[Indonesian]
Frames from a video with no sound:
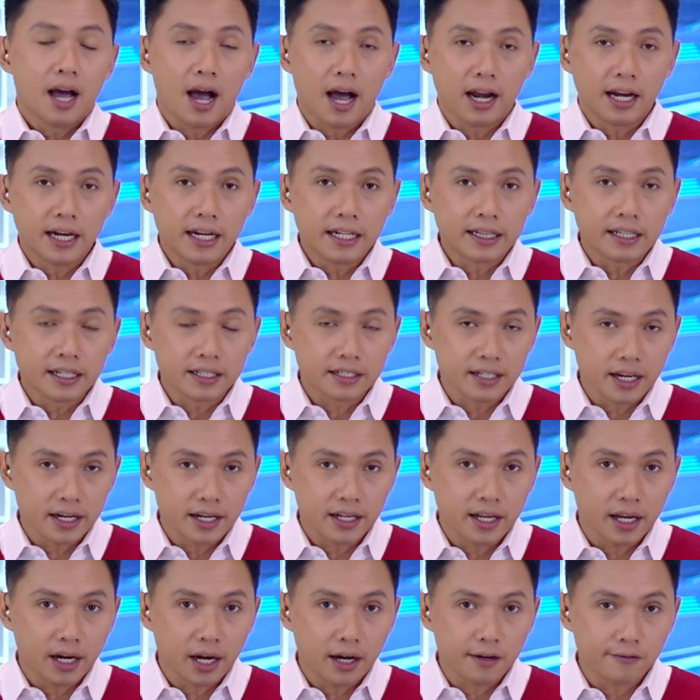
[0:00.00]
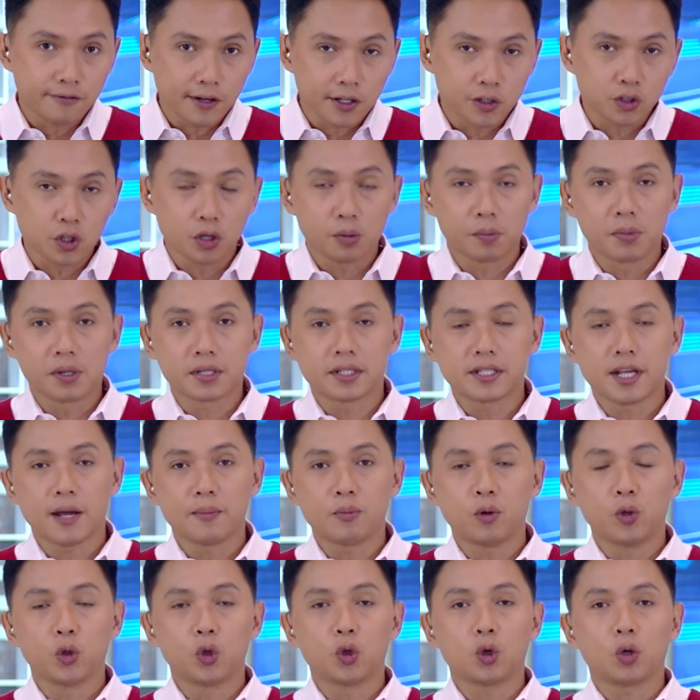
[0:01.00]
Hal ini terjadi karena investor
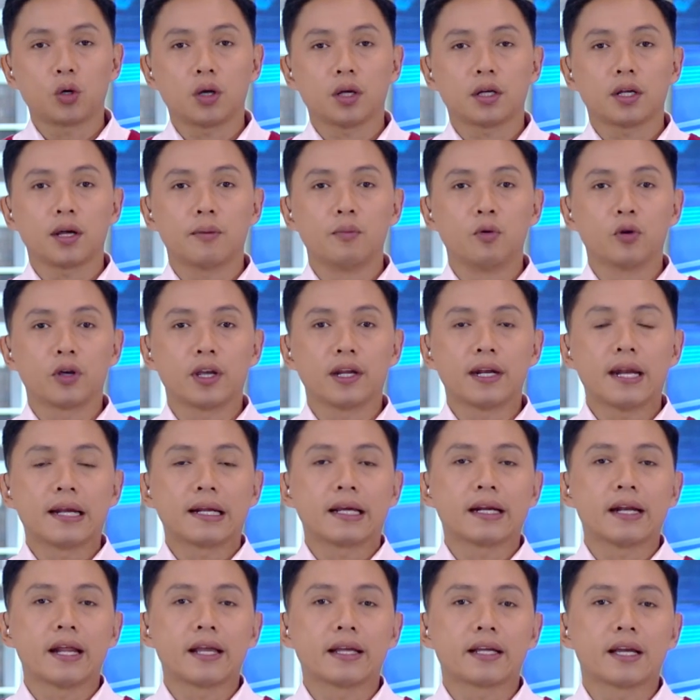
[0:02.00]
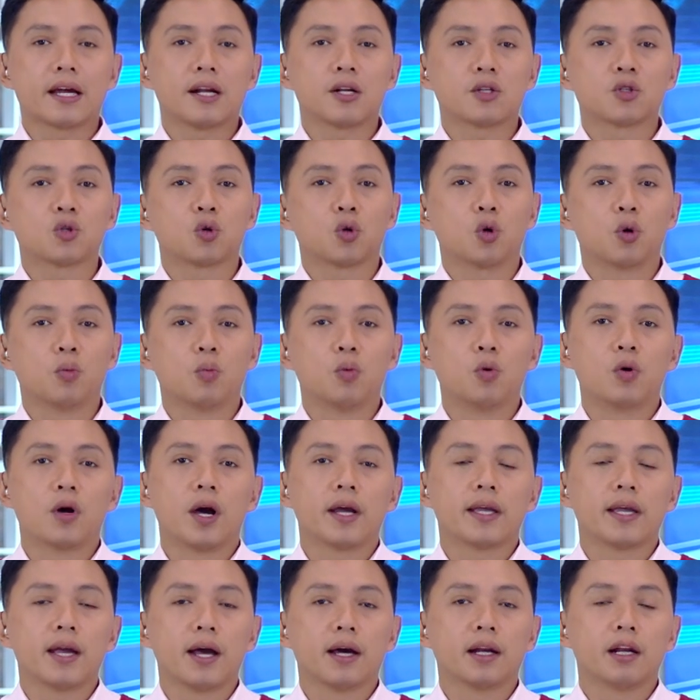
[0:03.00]
bersiap untuk kemungkinan kenaikan suku
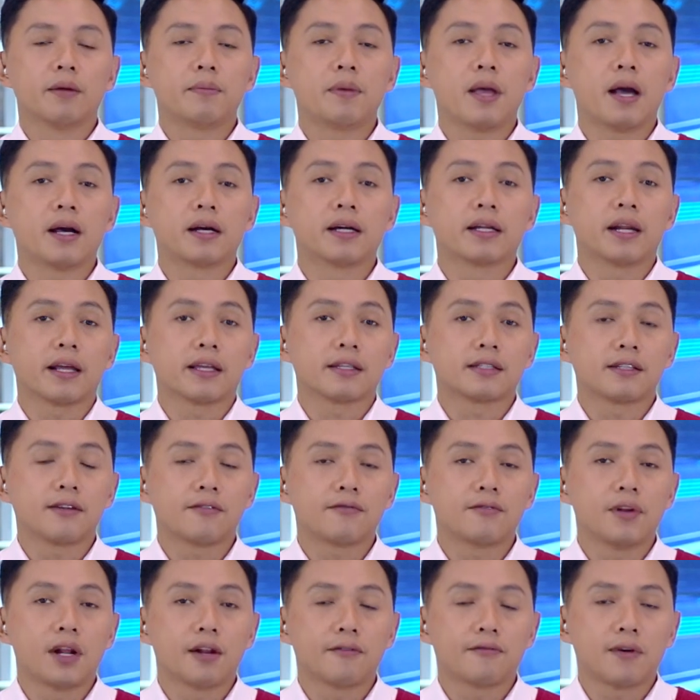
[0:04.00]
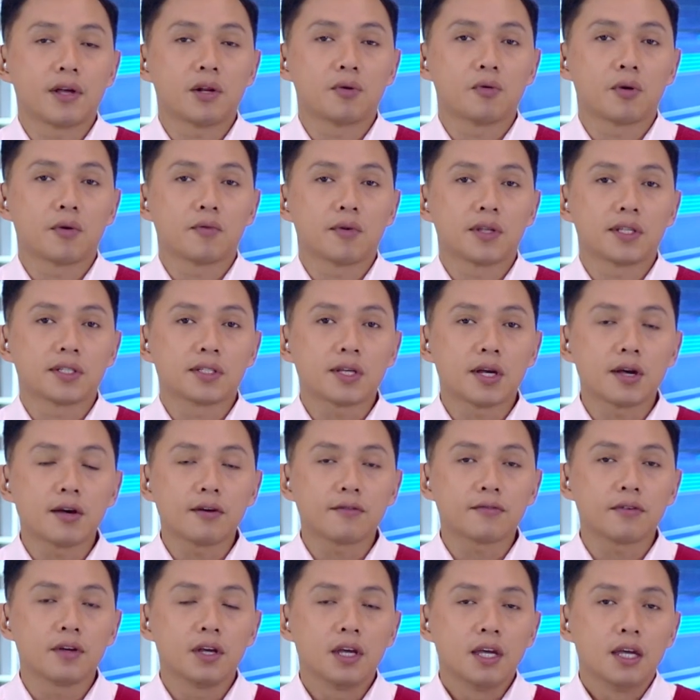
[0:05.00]
bunga yang lebih agresif dari Federal
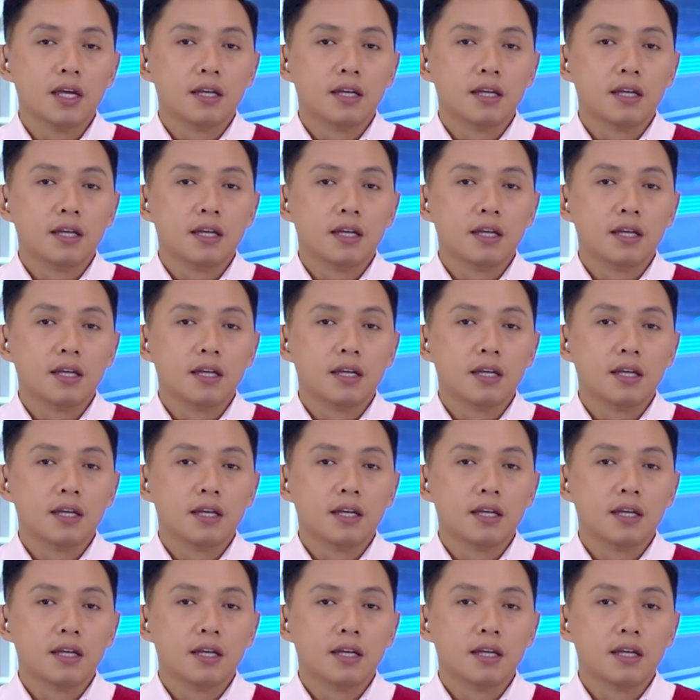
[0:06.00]
Reserve